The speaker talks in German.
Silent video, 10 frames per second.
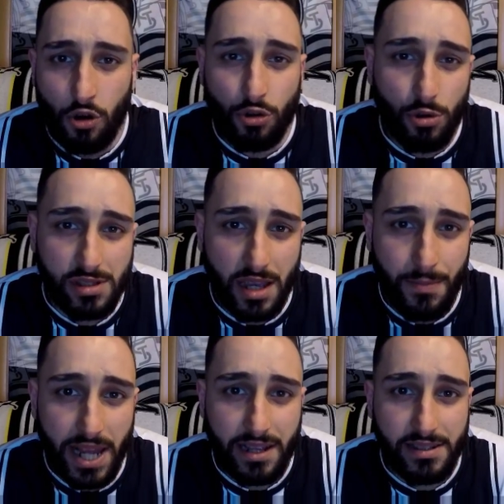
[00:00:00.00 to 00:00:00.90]
und unsere
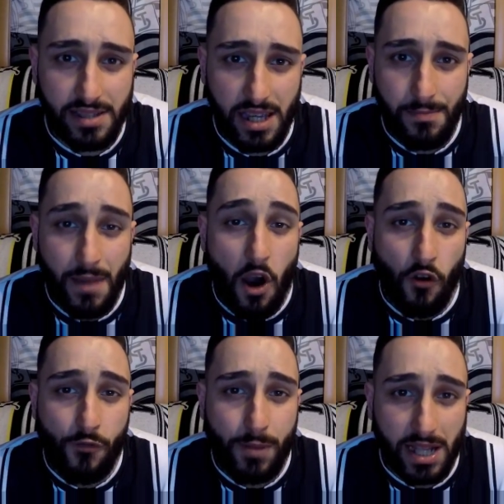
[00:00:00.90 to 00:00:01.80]
Blackies eben
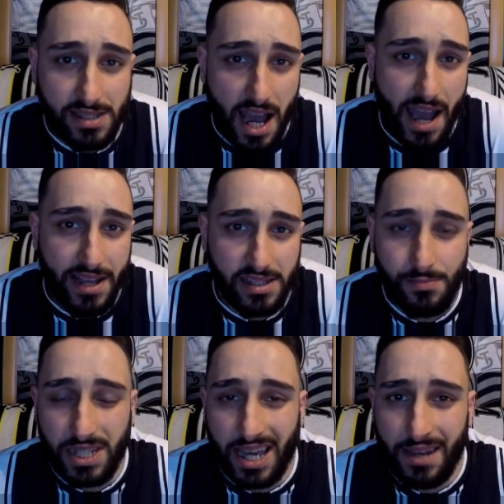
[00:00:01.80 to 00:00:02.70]
auf Platz 1
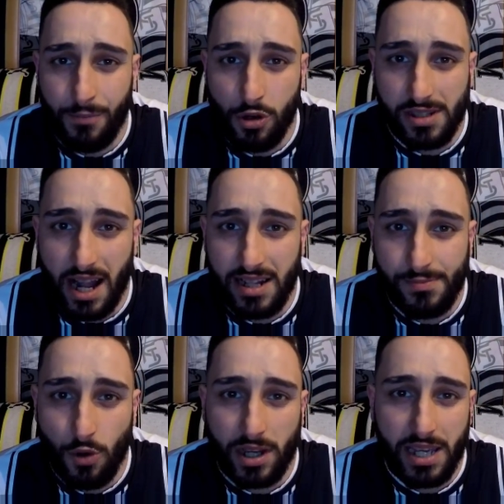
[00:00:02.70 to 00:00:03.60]
mit Red Bull
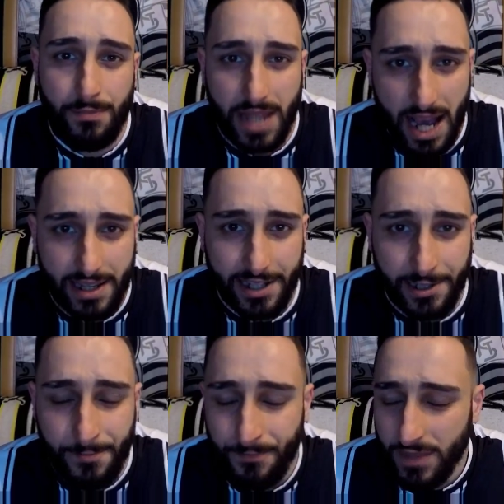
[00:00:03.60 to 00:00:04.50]
Salzburg im
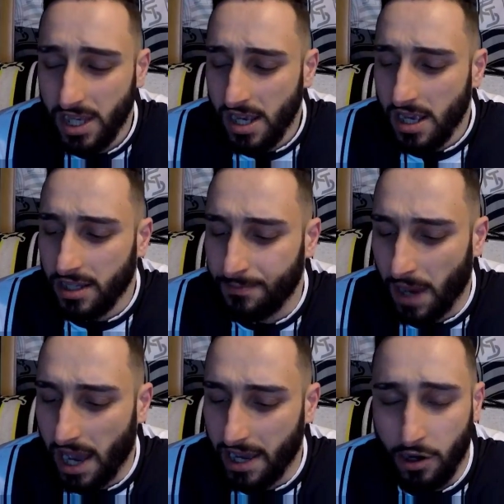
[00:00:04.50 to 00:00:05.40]
Nacken.
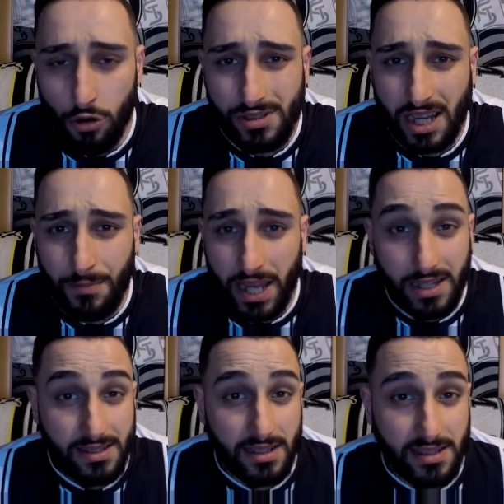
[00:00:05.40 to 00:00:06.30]
Bei unseren
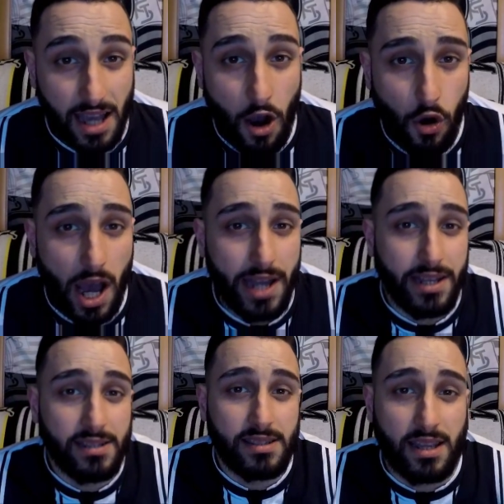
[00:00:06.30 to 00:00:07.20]
Blackies hat sich ja auch
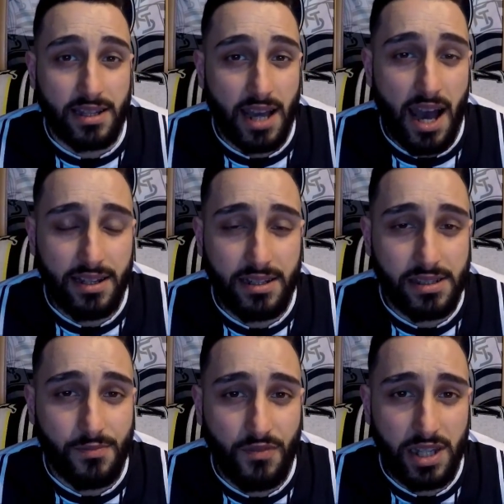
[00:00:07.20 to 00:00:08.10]
einiges getan in
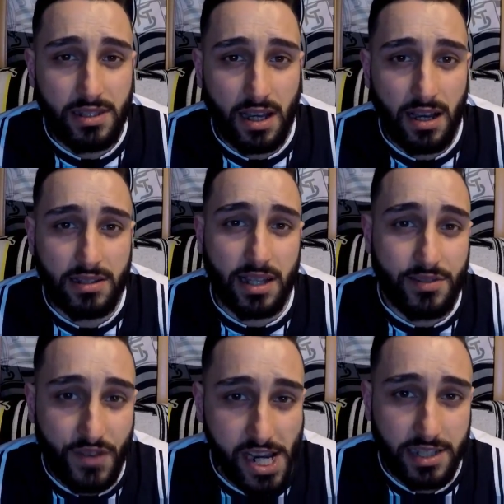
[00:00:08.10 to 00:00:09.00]
diesem Winter,
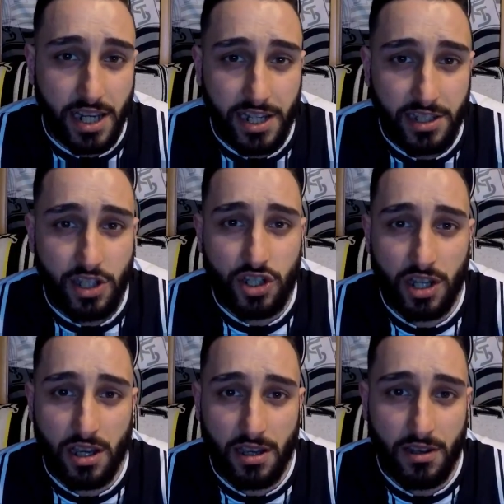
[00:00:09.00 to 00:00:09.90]
transfertechnisch.
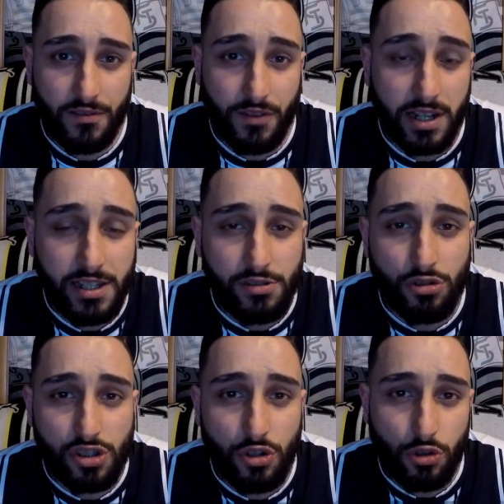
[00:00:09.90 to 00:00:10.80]
Äh, verließ
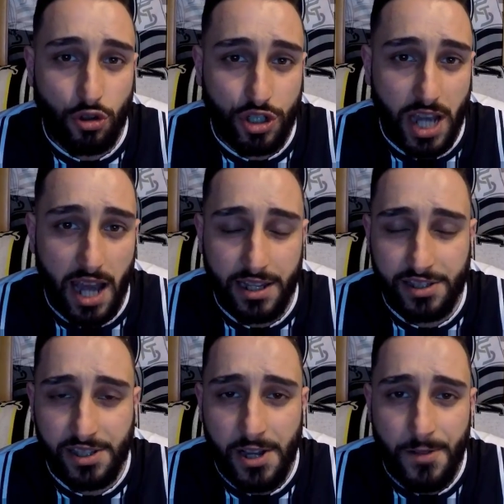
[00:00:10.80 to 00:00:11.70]
uns Lyko Giannis,